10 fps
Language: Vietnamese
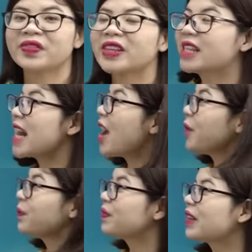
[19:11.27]
Được chưa nào?
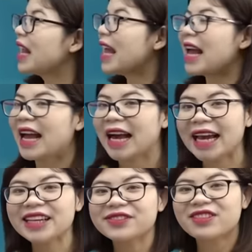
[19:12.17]

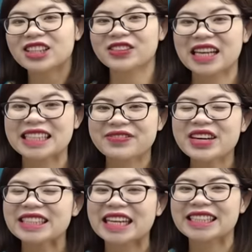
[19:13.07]
Hay và chúng ta sẽ
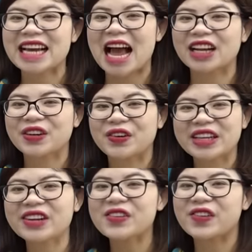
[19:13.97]
bước sang chữ Hán
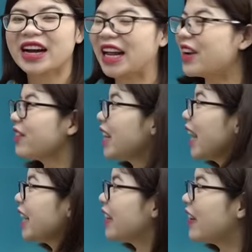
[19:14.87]
cuối cùng của ngày hôm
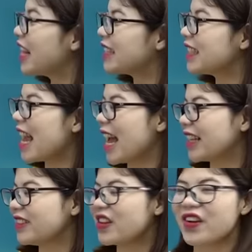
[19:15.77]
nay đó là chữ
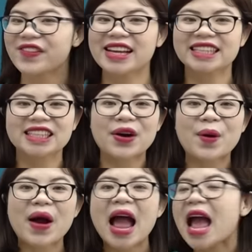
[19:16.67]
Hán nói về chữ
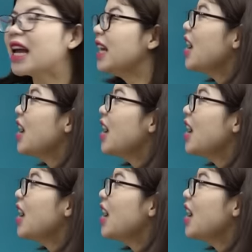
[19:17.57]
hoa.